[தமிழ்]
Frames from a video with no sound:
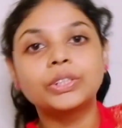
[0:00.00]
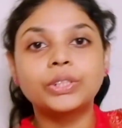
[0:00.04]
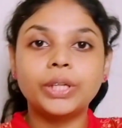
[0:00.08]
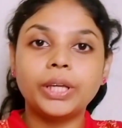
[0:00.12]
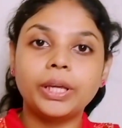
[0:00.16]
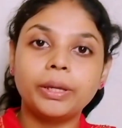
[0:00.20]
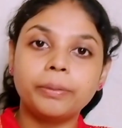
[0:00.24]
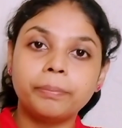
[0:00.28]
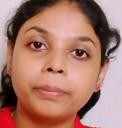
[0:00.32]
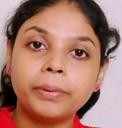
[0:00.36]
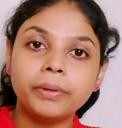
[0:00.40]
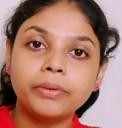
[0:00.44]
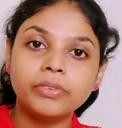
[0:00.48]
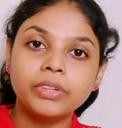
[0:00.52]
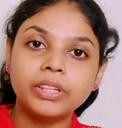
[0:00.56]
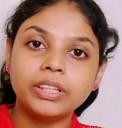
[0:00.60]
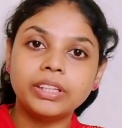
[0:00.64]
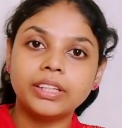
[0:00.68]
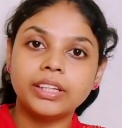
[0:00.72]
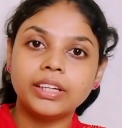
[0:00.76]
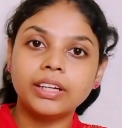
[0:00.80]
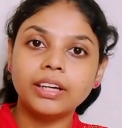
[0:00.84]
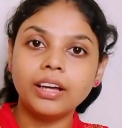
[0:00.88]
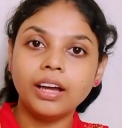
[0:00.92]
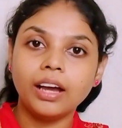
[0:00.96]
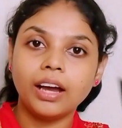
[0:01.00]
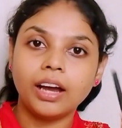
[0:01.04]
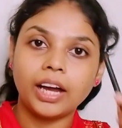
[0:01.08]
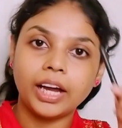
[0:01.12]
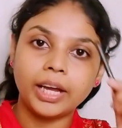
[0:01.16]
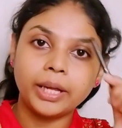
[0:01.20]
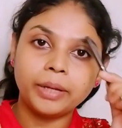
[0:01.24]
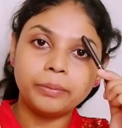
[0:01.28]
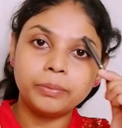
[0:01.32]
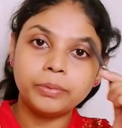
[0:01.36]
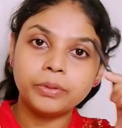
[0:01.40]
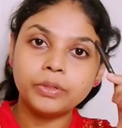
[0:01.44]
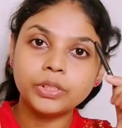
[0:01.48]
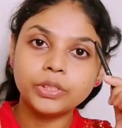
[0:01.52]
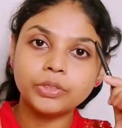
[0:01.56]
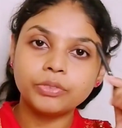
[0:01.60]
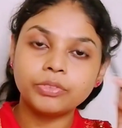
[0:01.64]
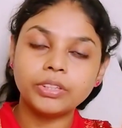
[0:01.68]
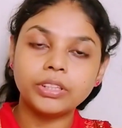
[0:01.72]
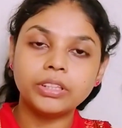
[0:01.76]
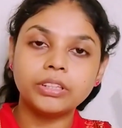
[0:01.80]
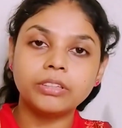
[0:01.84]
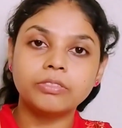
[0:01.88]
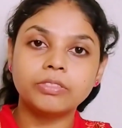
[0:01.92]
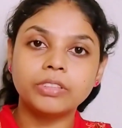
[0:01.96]
ஸோ இப்போ வந்து ஐப்ரோஸ்
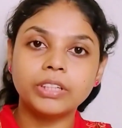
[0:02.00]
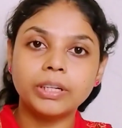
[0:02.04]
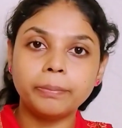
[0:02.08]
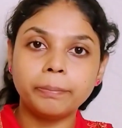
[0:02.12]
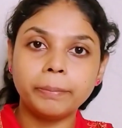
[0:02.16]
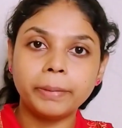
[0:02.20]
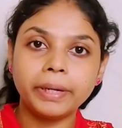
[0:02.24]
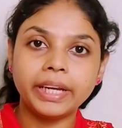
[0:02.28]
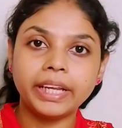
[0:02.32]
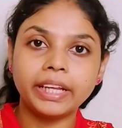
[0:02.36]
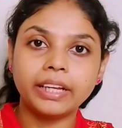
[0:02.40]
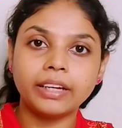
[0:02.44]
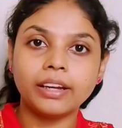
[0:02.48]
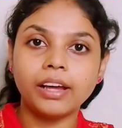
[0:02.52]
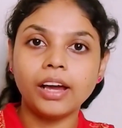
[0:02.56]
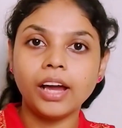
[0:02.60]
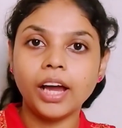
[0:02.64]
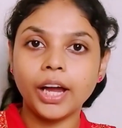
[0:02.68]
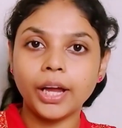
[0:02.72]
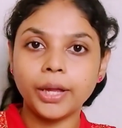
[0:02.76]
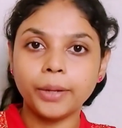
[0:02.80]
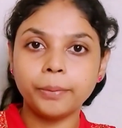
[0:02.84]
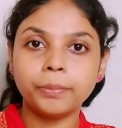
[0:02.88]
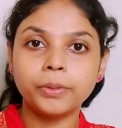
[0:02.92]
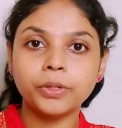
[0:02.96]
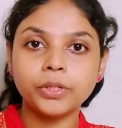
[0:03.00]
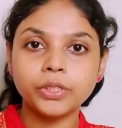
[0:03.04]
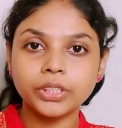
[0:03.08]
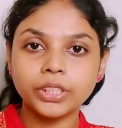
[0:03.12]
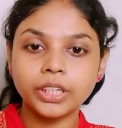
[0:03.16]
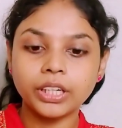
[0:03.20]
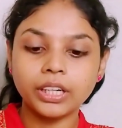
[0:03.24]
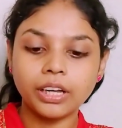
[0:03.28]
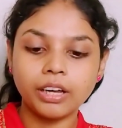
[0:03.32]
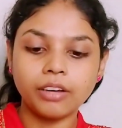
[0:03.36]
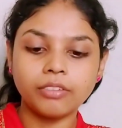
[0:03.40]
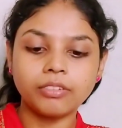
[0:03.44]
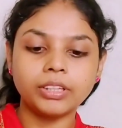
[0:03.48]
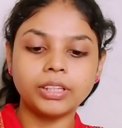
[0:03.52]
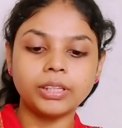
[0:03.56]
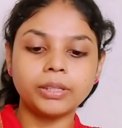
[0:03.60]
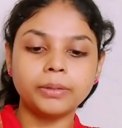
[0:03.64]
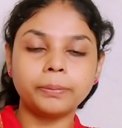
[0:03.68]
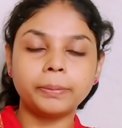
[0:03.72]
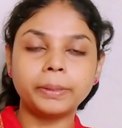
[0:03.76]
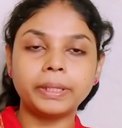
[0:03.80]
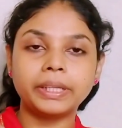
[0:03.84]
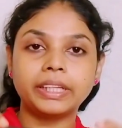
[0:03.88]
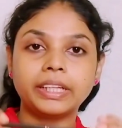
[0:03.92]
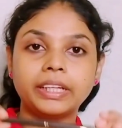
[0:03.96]
வந்து ஃபில் பண்ணிக்கலாம் ஐப்ரோஸ்க்கு நான்
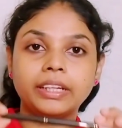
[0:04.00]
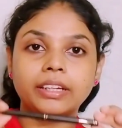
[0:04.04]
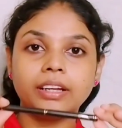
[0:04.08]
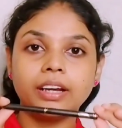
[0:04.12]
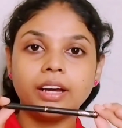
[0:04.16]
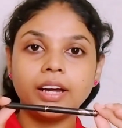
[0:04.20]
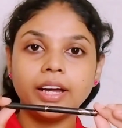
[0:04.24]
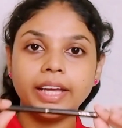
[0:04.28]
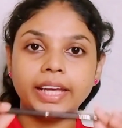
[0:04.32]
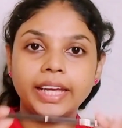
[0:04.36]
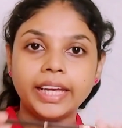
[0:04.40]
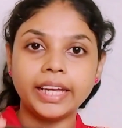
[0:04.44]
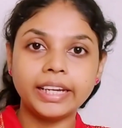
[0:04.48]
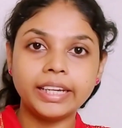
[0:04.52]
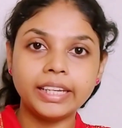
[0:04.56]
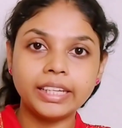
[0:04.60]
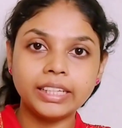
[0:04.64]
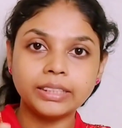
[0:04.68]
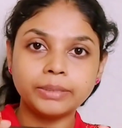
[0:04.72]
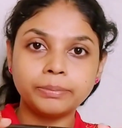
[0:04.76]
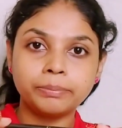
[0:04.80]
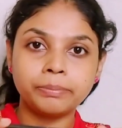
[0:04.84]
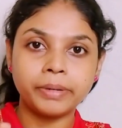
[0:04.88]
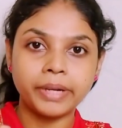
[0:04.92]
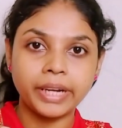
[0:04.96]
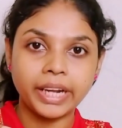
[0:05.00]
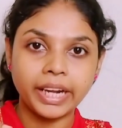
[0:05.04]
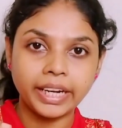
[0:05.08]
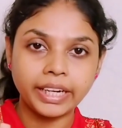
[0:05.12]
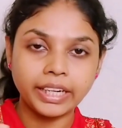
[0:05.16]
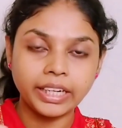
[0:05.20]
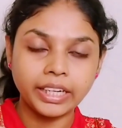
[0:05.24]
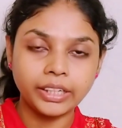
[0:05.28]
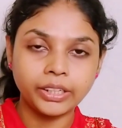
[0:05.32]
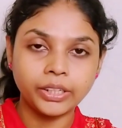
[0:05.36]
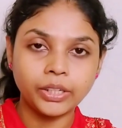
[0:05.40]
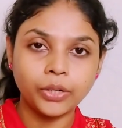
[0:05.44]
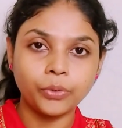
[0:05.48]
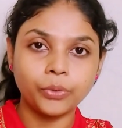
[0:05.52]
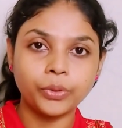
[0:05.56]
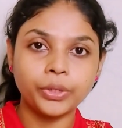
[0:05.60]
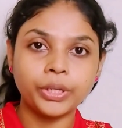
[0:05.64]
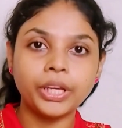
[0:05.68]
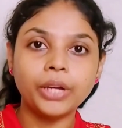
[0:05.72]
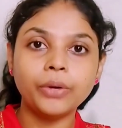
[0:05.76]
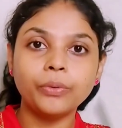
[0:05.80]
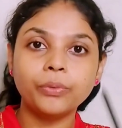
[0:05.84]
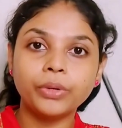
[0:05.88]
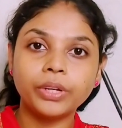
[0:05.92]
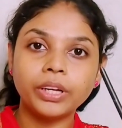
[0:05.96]
வந்து பார்த்திங்கன்னா ஏடிஎஸ் பிராண்டில்
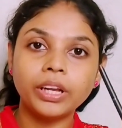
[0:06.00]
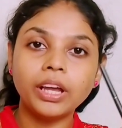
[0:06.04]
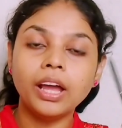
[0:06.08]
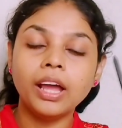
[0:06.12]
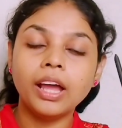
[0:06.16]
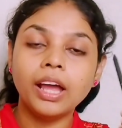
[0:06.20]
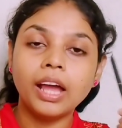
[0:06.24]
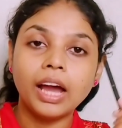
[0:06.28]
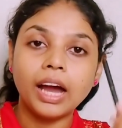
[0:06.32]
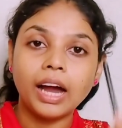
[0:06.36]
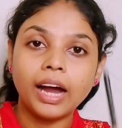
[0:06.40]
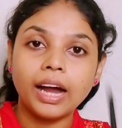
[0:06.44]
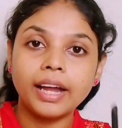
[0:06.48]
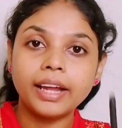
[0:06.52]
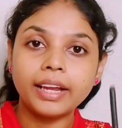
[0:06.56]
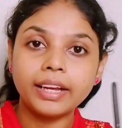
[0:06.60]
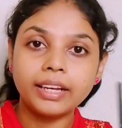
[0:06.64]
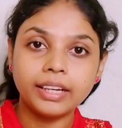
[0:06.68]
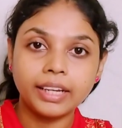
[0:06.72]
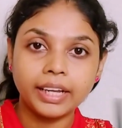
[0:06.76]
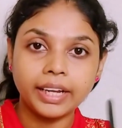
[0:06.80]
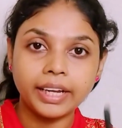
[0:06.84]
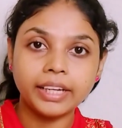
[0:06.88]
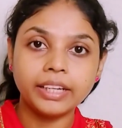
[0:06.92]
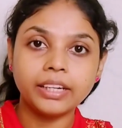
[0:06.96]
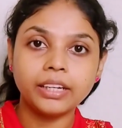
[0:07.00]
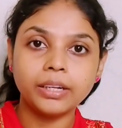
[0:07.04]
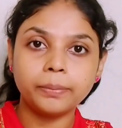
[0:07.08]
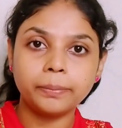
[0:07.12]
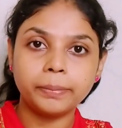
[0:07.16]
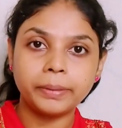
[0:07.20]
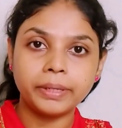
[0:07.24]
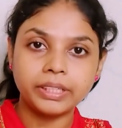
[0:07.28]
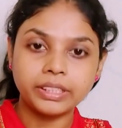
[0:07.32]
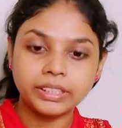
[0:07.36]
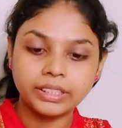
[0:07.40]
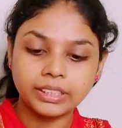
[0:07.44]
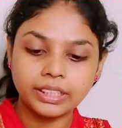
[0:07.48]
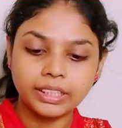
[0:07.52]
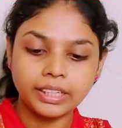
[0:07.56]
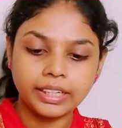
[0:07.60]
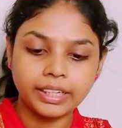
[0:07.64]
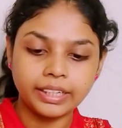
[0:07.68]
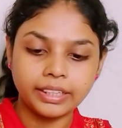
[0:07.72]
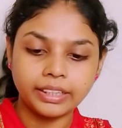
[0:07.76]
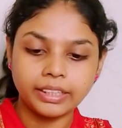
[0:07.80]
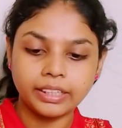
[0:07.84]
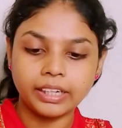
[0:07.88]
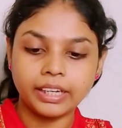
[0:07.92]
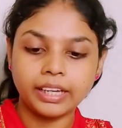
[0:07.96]
இருக்கக்கூடிய ஒரு ஐ லைனர்
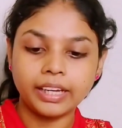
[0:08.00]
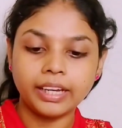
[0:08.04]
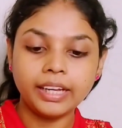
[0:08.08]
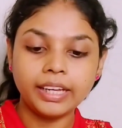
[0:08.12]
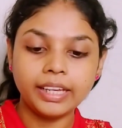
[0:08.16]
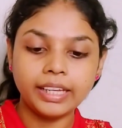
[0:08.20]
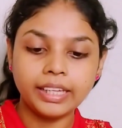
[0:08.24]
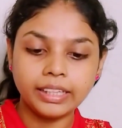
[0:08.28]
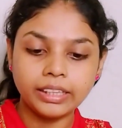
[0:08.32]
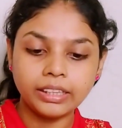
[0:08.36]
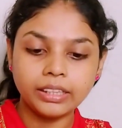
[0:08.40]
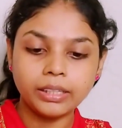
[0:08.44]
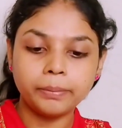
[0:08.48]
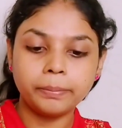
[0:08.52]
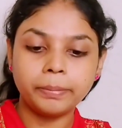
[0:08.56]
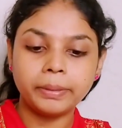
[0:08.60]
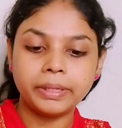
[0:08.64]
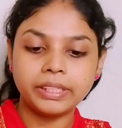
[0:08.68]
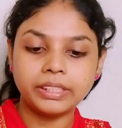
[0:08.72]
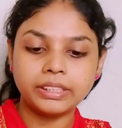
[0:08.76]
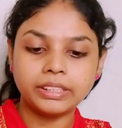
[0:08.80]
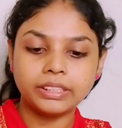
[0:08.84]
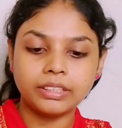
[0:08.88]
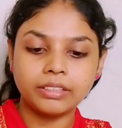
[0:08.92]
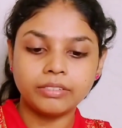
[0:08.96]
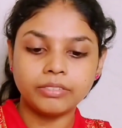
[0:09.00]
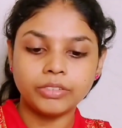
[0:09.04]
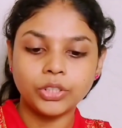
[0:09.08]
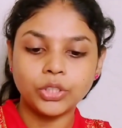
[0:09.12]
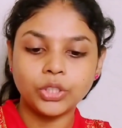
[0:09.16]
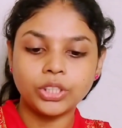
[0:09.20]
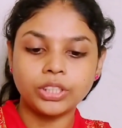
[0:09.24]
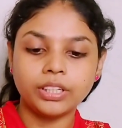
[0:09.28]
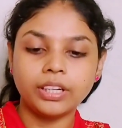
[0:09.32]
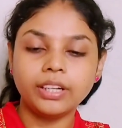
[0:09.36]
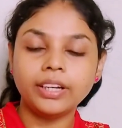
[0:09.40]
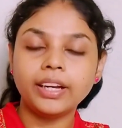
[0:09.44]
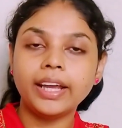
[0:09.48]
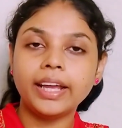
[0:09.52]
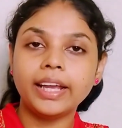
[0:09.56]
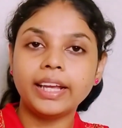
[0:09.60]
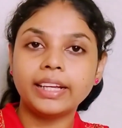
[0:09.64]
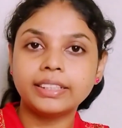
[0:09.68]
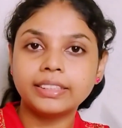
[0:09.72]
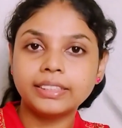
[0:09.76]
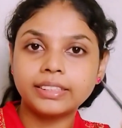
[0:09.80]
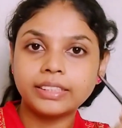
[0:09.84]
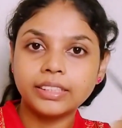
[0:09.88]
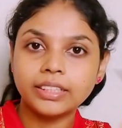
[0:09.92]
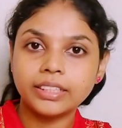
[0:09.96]
பென்சில் எடுத்திருக்கேன் இந்த பென்சில் வச்சு தான்
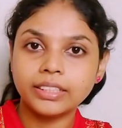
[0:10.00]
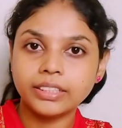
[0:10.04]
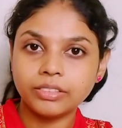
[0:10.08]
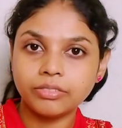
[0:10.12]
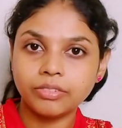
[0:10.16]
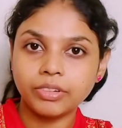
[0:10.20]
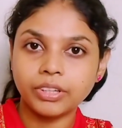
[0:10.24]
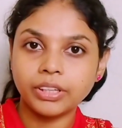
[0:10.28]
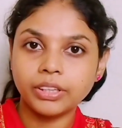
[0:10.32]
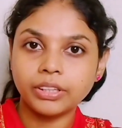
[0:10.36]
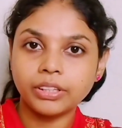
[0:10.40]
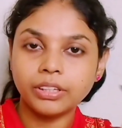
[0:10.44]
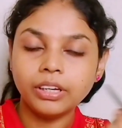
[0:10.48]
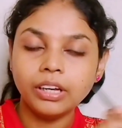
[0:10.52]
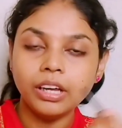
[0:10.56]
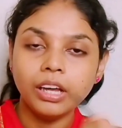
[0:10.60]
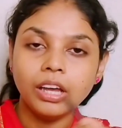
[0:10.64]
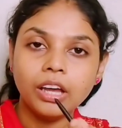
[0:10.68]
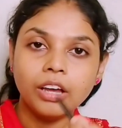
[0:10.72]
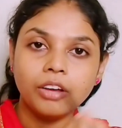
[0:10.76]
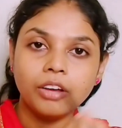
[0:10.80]
நான் எக்ஸ்ட்ராஸ் வந்து